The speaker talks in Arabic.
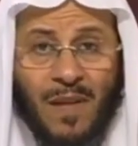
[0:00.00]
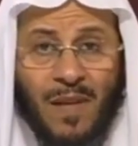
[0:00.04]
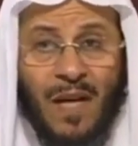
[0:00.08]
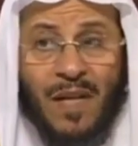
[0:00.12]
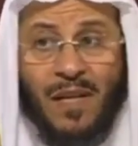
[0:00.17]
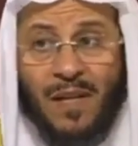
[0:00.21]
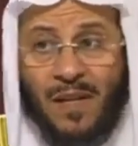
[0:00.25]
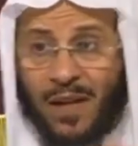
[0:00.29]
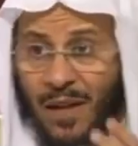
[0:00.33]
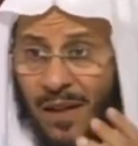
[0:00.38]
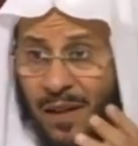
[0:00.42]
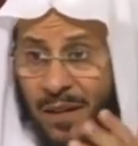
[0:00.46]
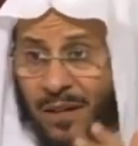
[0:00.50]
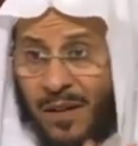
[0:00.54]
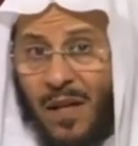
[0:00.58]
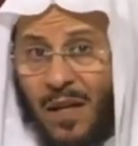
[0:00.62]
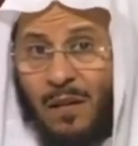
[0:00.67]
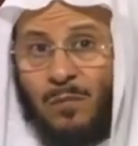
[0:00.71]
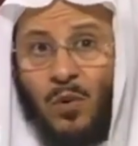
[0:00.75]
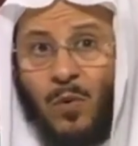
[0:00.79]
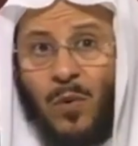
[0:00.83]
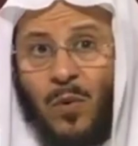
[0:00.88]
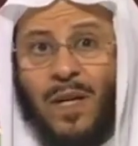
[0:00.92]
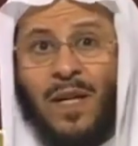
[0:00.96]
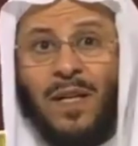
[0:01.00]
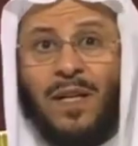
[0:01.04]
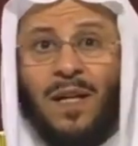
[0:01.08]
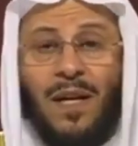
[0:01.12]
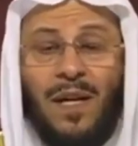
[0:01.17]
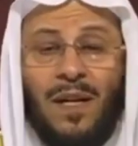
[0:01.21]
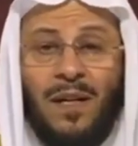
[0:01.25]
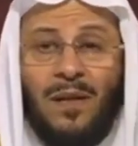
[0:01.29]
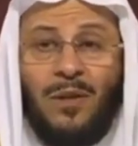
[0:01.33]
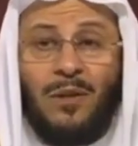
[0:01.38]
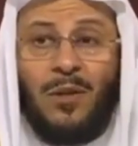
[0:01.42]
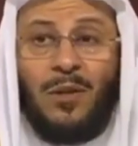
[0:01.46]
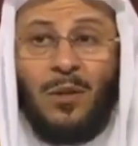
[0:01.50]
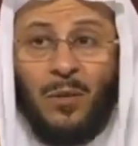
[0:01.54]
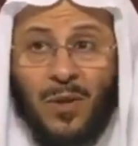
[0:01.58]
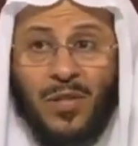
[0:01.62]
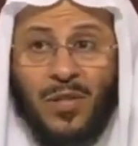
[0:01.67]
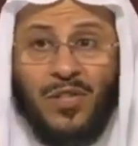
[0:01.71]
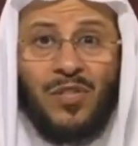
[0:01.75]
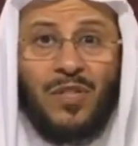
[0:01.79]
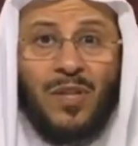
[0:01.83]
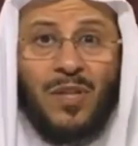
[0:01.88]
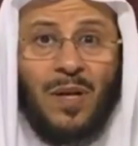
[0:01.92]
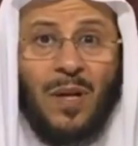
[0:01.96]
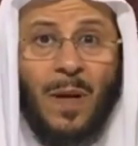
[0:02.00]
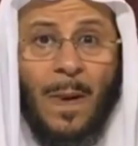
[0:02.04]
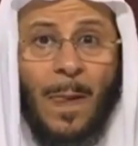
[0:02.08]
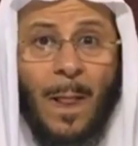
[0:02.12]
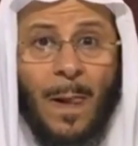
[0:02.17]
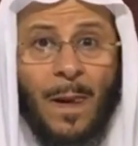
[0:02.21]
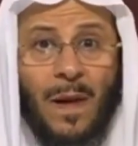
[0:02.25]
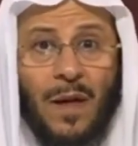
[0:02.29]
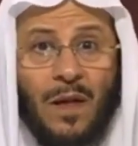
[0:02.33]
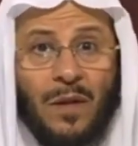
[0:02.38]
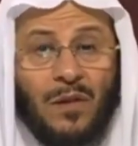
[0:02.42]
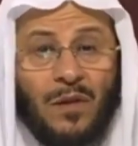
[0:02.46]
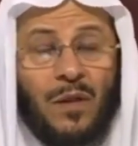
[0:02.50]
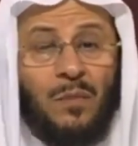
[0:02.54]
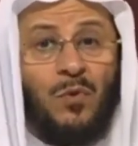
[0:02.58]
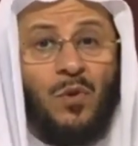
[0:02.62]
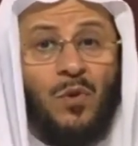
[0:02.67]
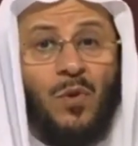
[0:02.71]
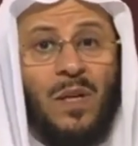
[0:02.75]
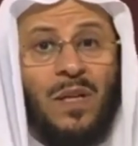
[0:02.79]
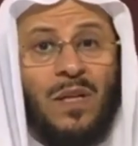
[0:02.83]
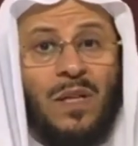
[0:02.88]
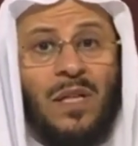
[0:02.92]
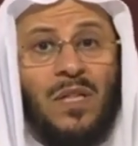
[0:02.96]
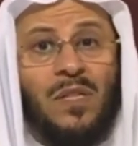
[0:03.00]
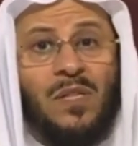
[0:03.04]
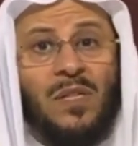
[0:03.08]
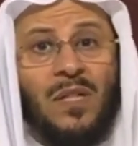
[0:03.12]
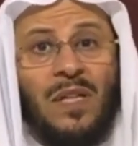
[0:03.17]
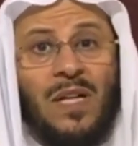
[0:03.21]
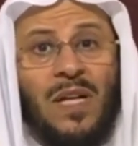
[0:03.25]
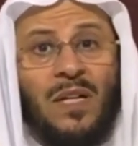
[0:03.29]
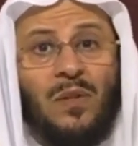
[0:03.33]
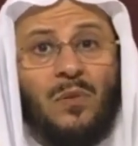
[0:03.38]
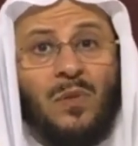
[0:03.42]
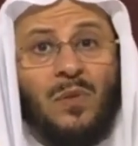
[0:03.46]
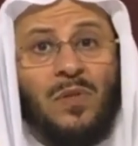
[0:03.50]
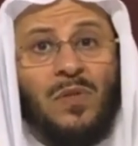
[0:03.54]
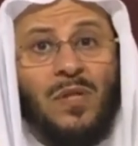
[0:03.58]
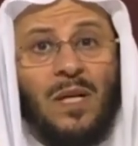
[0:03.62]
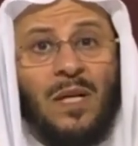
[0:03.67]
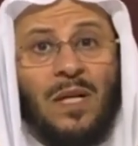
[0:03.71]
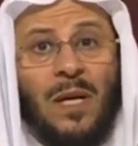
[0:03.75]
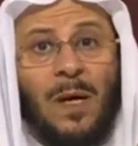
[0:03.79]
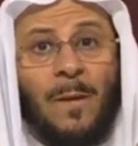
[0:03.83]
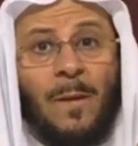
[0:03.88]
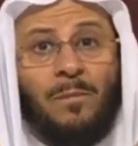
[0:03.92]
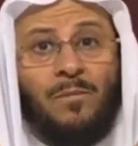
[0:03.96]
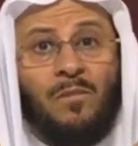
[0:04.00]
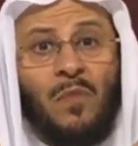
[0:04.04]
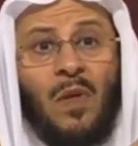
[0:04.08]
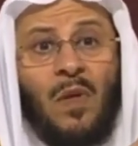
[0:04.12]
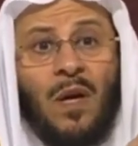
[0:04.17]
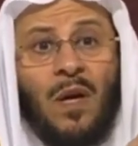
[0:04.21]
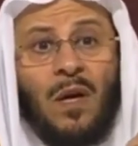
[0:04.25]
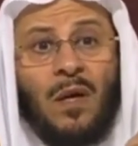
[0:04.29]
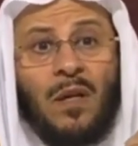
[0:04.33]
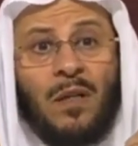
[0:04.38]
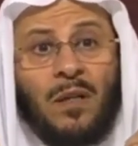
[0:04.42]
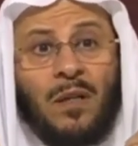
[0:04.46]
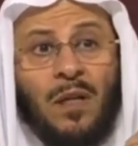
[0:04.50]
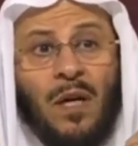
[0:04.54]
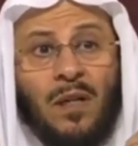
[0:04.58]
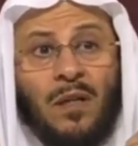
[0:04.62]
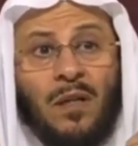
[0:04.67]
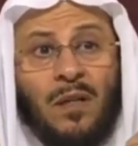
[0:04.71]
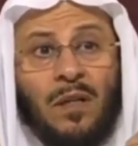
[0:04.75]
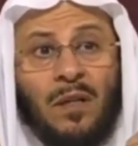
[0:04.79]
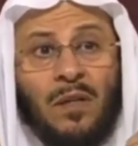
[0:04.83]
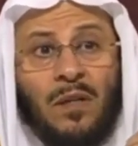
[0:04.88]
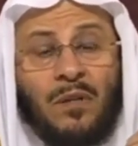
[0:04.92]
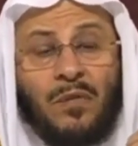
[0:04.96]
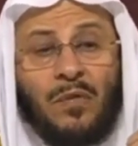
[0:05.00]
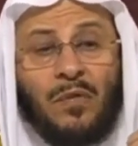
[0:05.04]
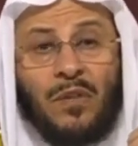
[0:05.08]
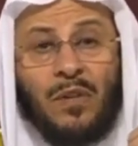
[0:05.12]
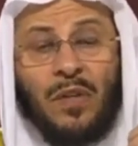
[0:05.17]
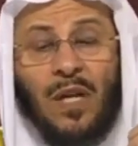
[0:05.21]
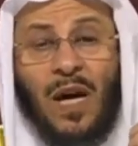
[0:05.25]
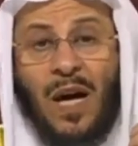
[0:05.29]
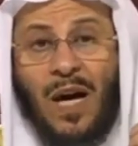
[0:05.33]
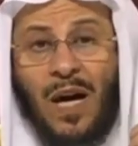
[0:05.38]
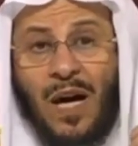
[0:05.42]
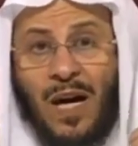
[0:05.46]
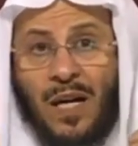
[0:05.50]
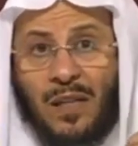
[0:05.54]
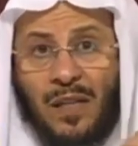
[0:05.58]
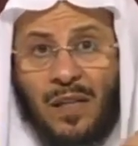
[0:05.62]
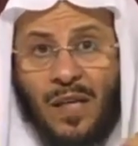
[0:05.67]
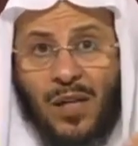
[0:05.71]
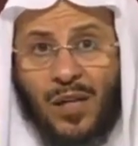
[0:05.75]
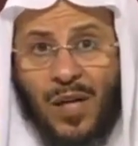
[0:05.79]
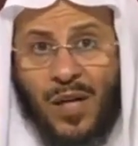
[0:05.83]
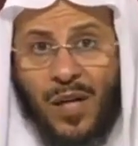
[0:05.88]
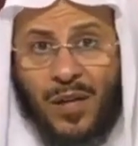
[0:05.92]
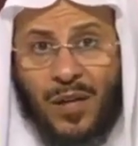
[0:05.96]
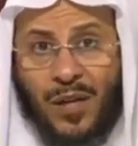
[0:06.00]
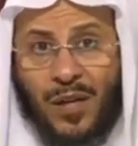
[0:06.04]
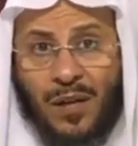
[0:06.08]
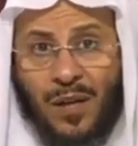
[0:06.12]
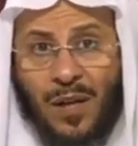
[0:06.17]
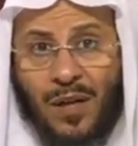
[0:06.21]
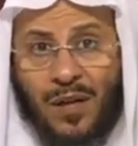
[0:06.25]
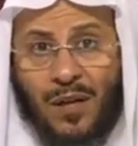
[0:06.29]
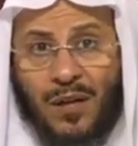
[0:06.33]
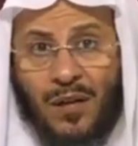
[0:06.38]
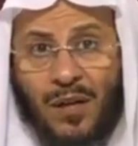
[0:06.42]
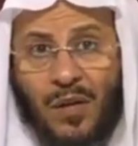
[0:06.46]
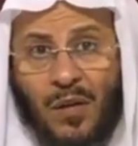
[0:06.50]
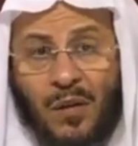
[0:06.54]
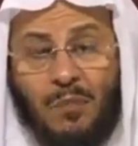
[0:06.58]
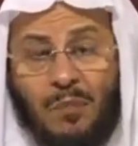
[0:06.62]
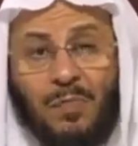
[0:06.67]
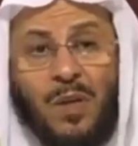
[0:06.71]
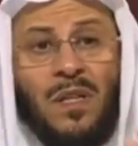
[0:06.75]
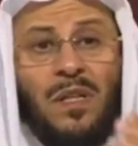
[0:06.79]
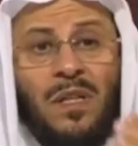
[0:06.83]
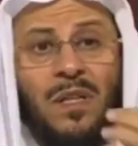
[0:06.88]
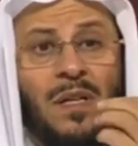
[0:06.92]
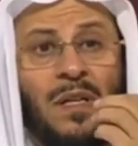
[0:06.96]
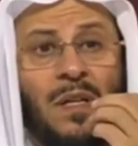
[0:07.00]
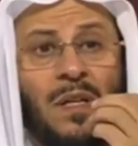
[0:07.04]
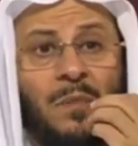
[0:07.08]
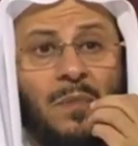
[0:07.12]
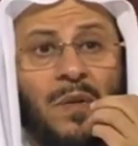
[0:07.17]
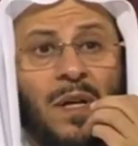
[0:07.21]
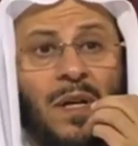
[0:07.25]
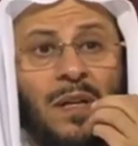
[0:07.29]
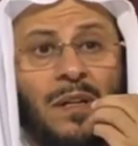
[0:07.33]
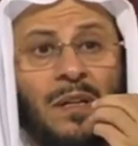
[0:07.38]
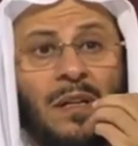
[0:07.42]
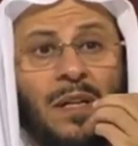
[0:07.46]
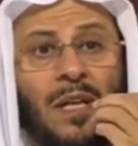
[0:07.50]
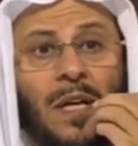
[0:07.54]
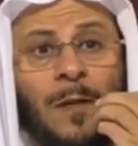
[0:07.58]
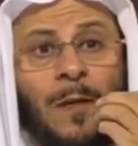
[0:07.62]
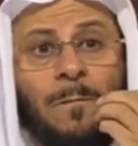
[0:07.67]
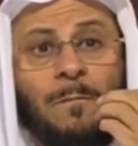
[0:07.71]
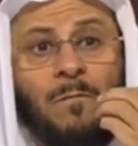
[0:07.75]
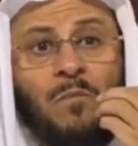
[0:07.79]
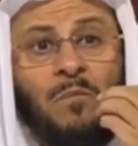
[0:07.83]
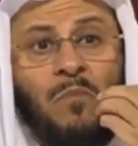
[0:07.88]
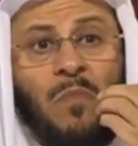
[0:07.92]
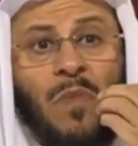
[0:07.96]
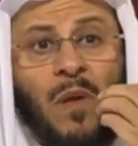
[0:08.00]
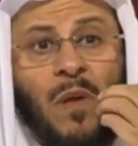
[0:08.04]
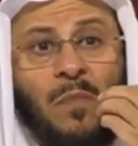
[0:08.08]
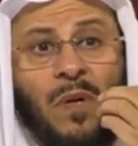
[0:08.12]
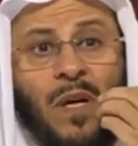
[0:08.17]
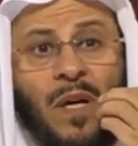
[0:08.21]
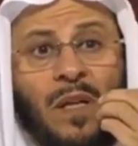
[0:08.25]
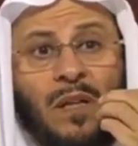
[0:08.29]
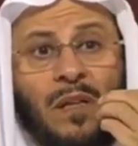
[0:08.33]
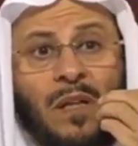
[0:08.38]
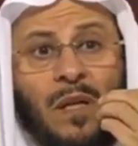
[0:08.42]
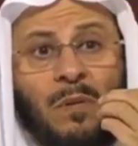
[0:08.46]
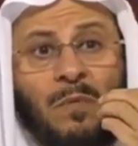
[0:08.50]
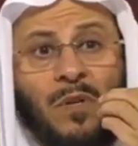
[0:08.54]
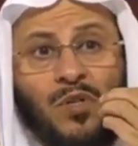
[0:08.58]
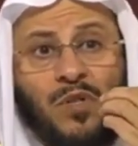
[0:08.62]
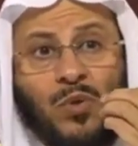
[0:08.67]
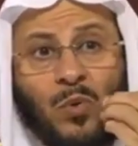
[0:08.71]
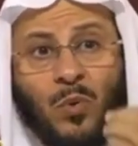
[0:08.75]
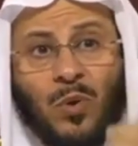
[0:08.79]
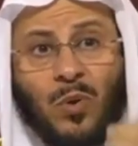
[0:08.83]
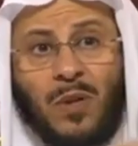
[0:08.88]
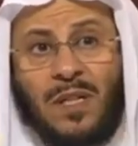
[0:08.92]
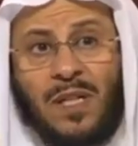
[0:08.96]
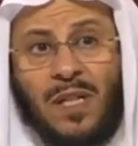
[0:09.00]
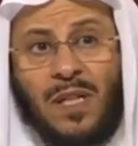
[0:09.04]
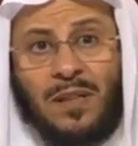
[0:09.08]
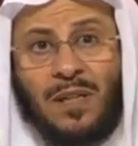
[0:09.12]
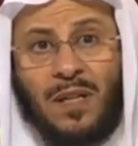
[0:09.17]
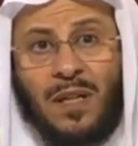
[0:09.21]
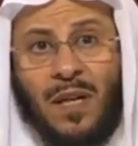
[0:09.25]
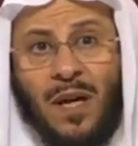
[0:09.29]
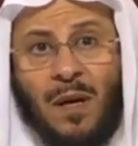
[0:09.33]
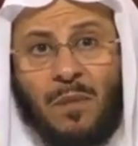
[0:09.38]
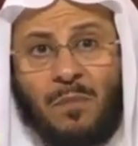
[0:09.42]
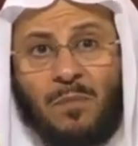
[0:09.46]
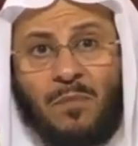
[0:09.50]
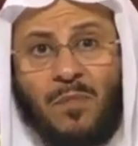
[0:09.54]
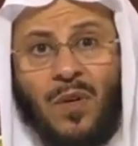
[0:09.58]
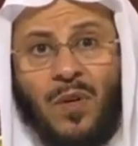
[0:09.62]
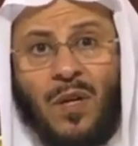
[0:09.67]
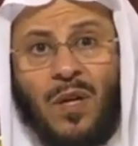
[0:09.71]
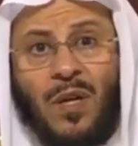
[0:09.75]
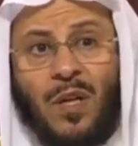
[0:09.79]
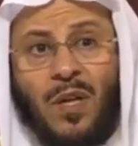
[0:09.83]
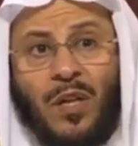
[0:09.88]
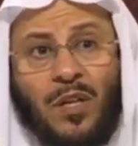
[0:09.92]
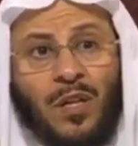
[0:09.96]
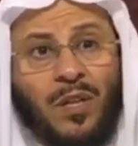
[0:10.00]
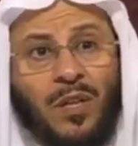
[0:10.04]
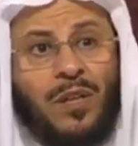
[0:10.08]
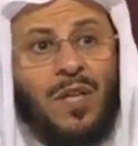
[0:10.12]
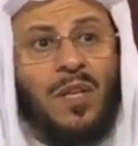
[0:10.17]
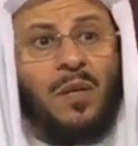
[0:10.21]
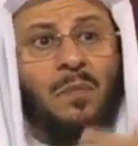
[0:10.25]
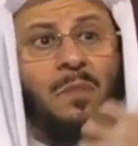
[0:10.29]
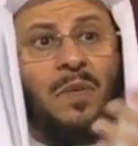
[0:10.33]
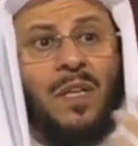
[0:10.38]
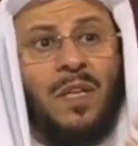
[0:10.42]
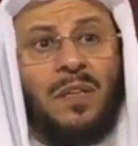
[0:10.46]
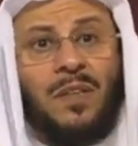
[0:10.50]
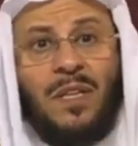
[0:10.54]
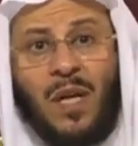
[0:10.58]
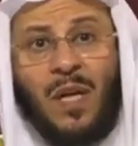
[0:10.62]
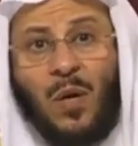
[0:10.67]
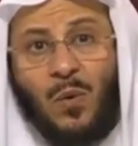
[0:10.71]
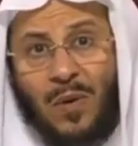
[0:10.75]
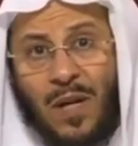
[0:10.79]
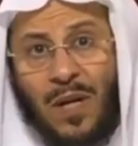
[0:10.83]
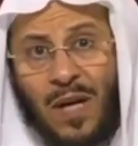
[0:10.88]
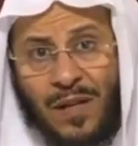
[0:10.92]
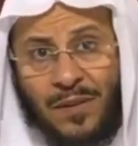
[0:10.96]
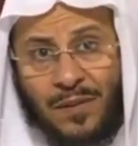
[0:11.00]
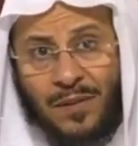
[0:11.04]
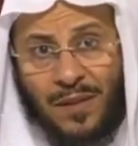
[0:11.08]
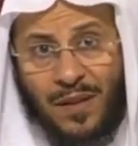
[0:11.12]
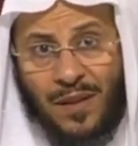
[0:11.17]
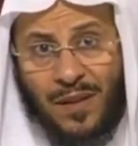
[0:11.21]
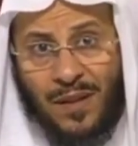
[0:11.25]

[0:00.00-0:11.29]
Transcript: الراعي يامر وينهى يوجه النبي عليه الصلاه والسلام يعني في احاديث كثيره بين بأن بأن مسؤولية الأب هي تربية الأولاد